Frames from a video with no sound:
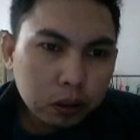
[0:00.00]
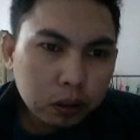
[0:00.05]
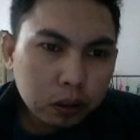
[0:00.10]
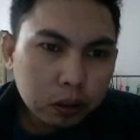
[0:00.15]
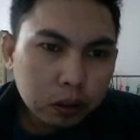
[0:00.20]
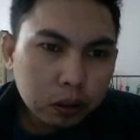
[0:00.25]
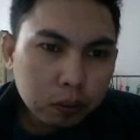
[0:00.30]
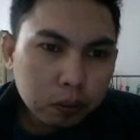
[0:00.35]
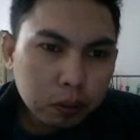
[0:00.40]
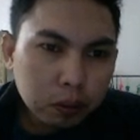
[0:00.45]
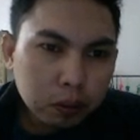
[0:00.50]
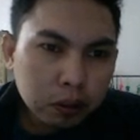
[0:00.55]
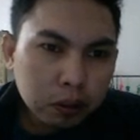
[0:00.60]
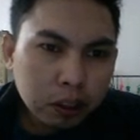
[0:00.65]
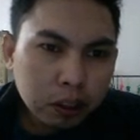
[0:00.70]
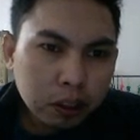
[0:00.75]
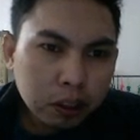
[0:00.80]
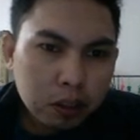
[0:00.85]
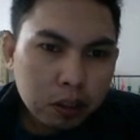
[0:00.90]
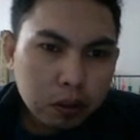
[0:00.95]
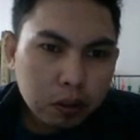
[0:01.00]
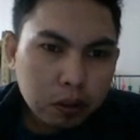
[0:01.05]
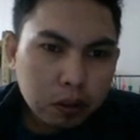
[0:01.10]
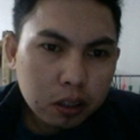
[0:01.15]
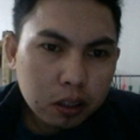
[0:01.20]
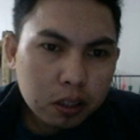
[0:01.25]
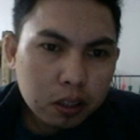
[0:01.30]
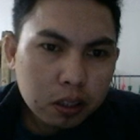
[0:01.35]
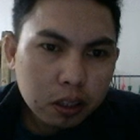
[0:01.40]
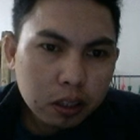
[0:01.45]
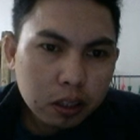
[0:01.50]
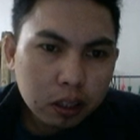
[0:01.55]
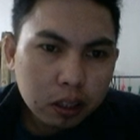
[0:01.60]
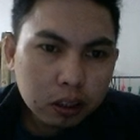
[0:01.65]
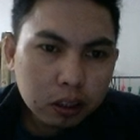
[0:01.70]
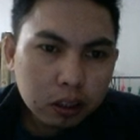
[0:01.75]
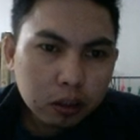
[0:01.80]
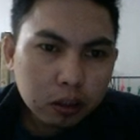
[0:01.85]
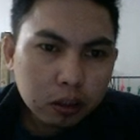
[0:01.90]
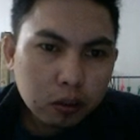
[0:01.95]
configuration list
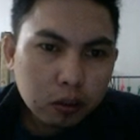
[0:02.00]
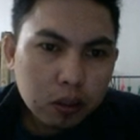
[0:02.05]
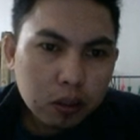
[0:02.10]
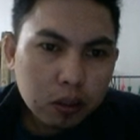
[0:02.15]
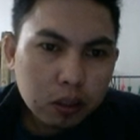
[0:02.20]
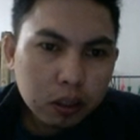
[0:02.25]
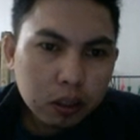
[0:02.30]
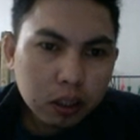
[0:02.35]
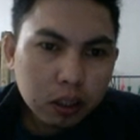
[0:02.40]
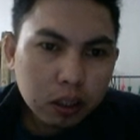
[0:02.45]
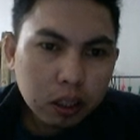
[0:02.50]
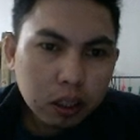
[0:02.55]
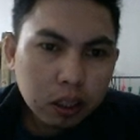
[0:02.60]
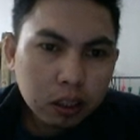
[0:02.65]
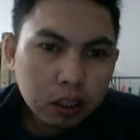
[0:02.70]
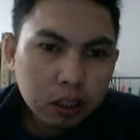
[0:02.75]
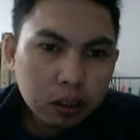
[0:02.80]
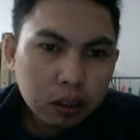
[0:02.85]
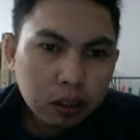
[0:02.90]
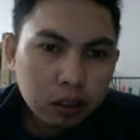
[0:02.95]
andito yung single